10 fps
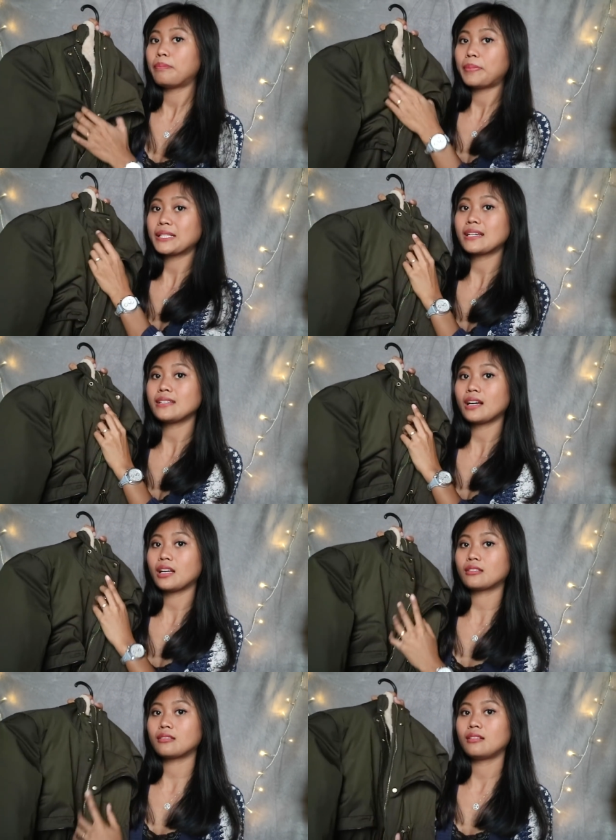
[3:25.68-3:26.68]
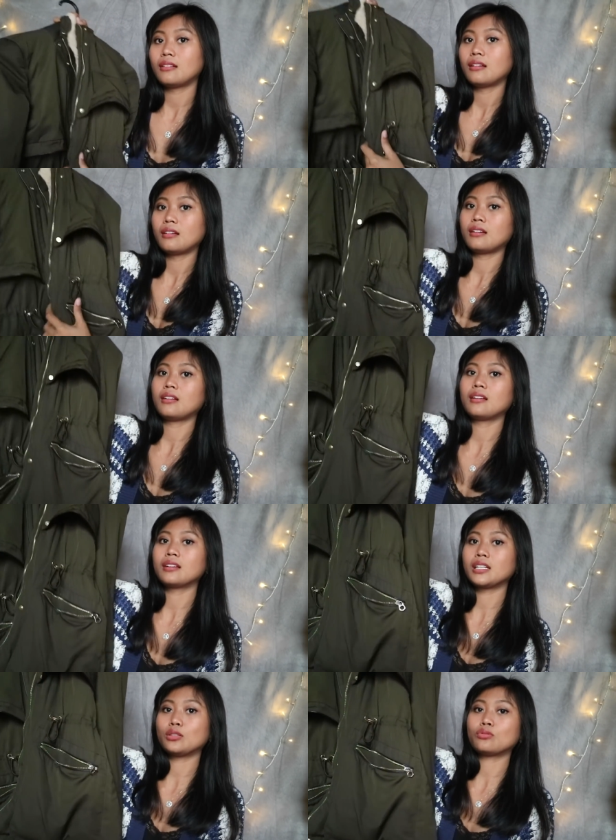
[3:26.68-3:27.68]
pas aja gitu
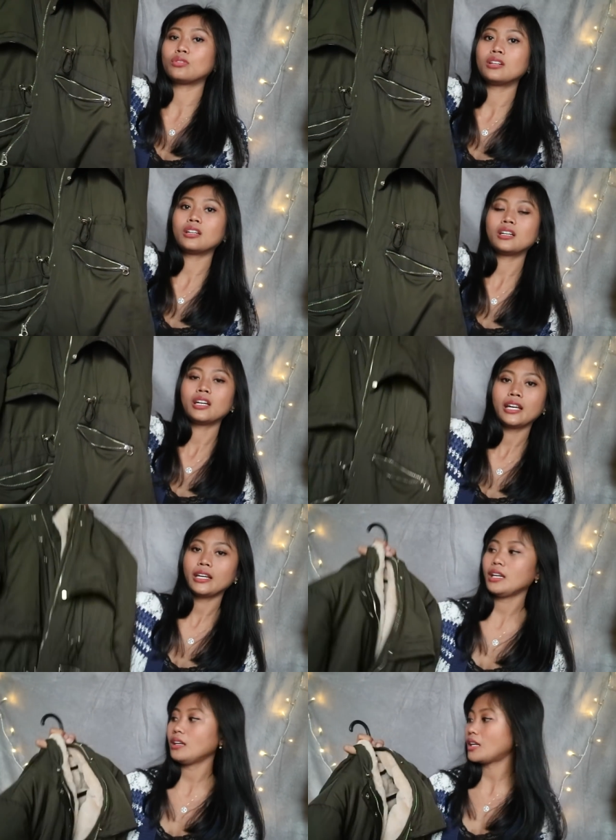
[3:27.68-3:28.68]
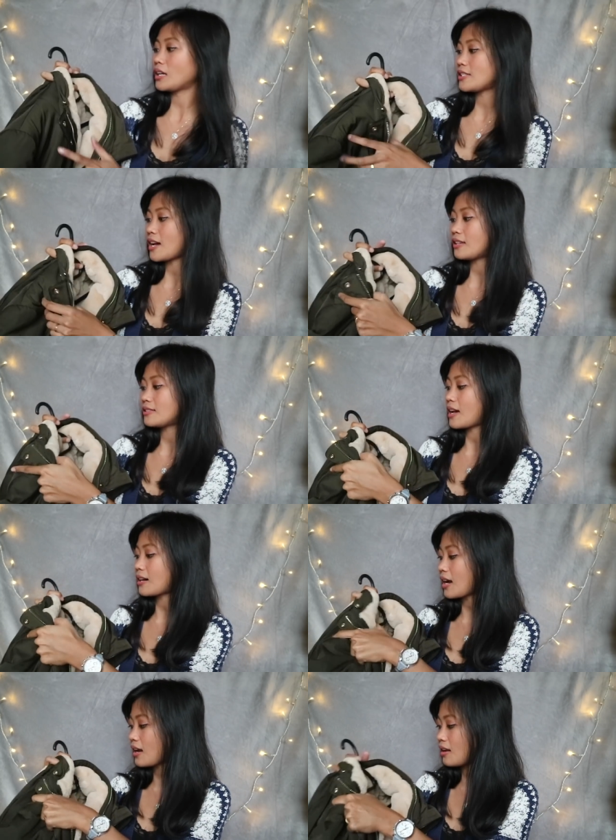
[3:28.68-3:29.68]
gitu ini dari
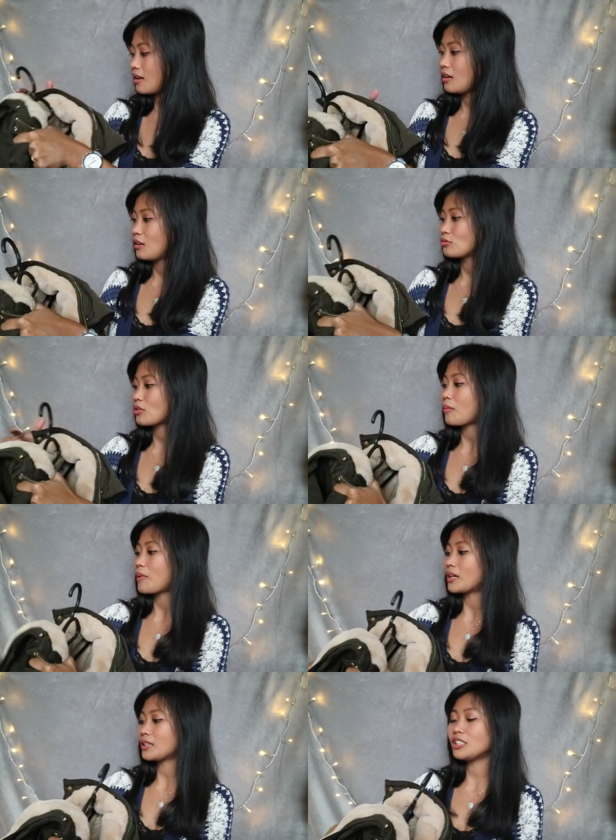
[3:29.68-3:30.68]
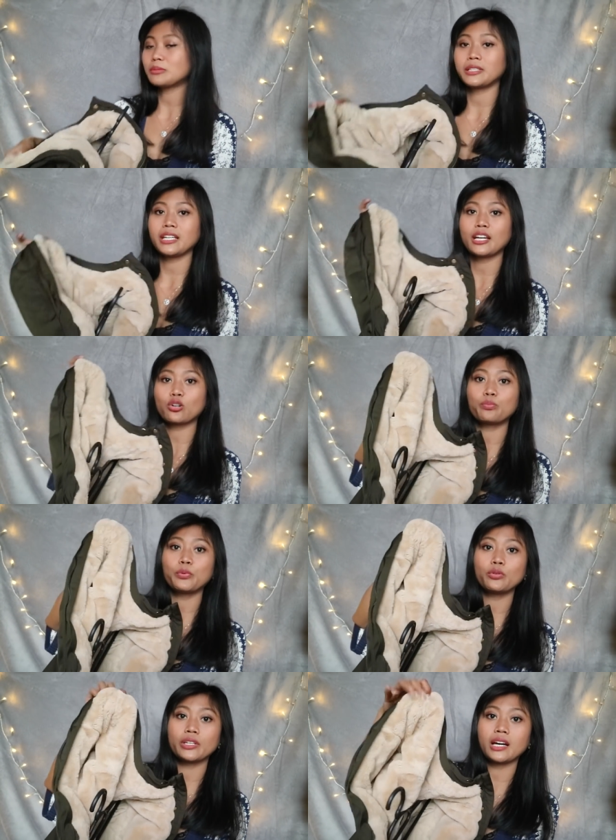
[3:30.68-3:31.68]
Zara suka banget ini sebenarnya ada
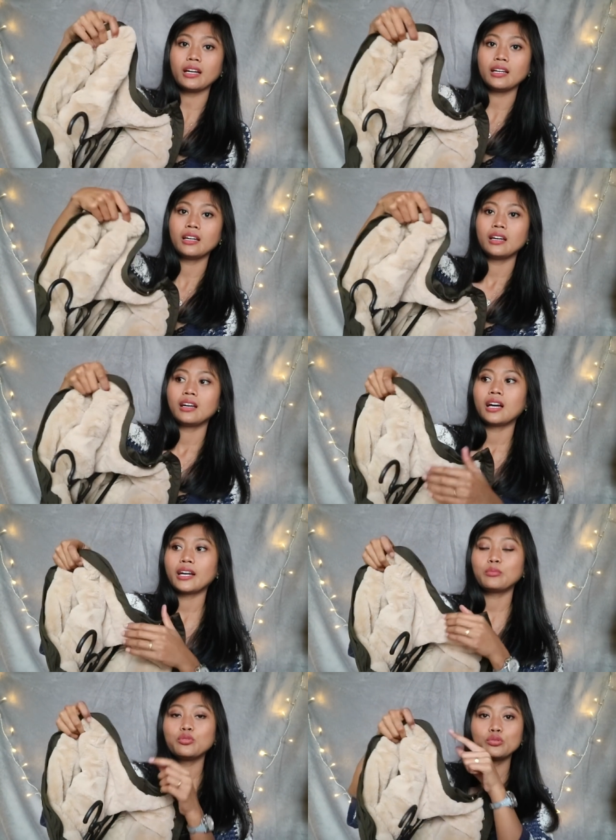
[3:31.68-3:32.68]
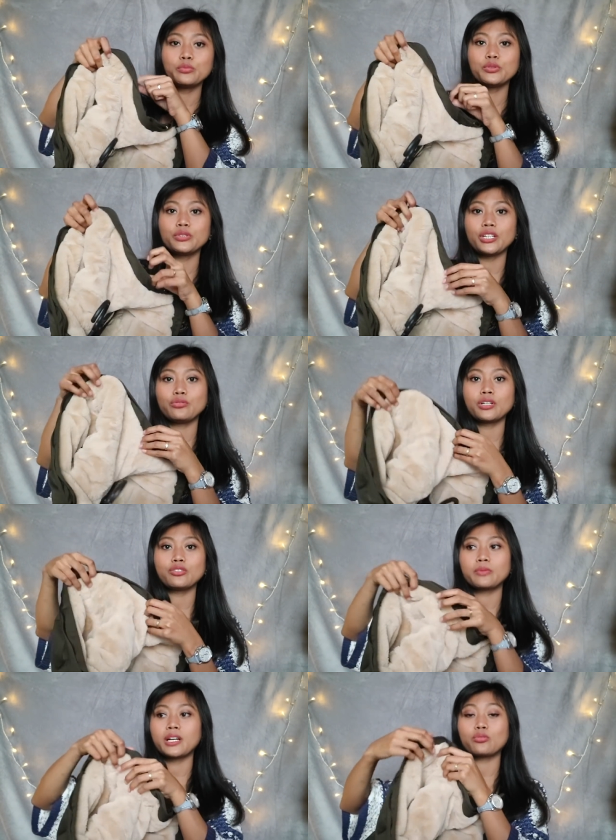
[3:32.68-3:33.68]
kupluknya ada bulu-bulunya
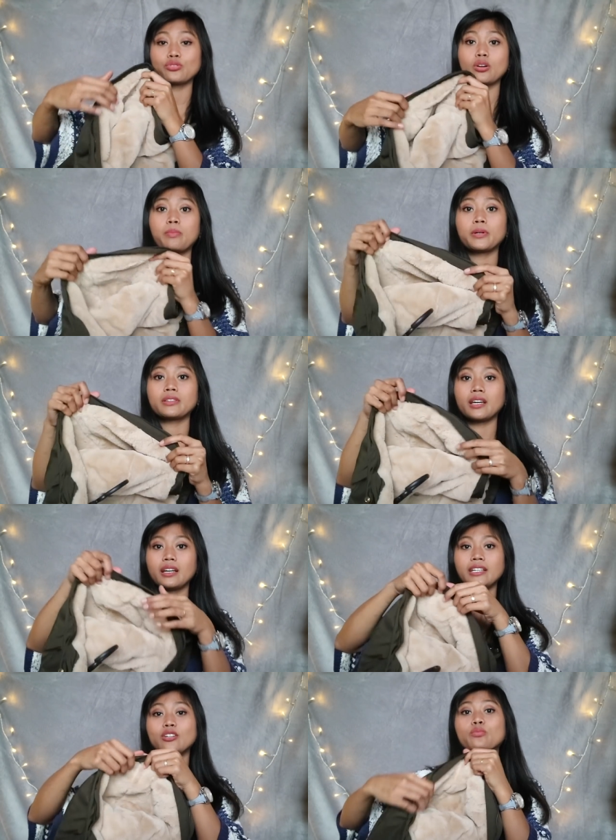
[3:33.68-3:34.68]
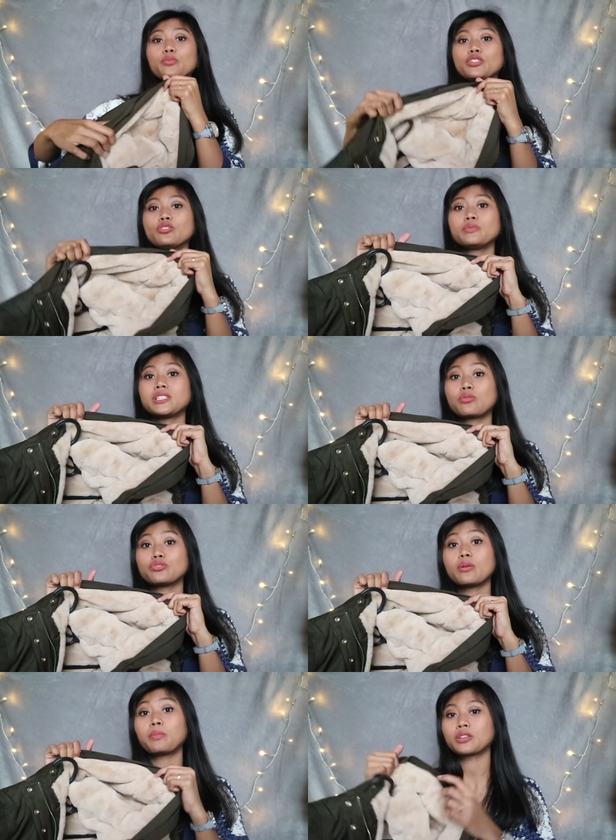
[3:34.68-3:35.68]
juga cuman aku copot ya jadi kupluknya tuh bisa
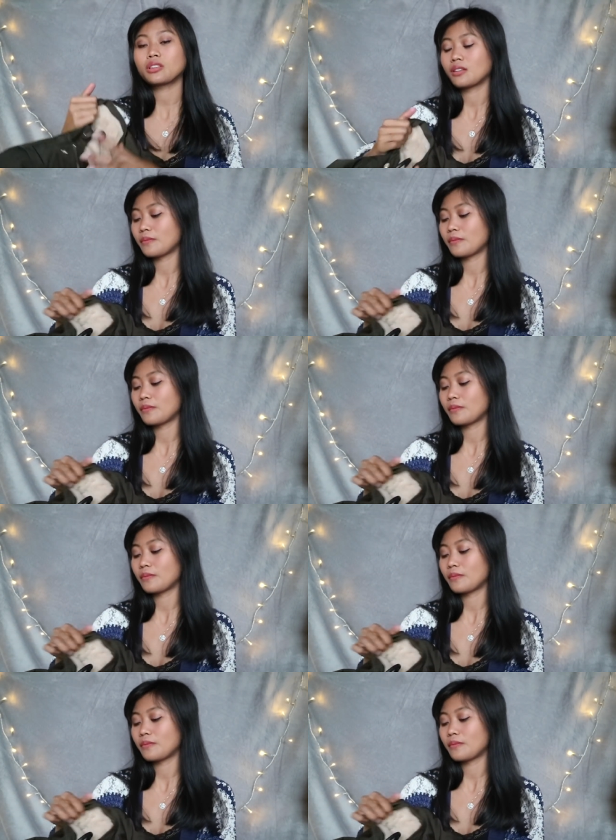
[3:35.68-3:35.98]
aku copot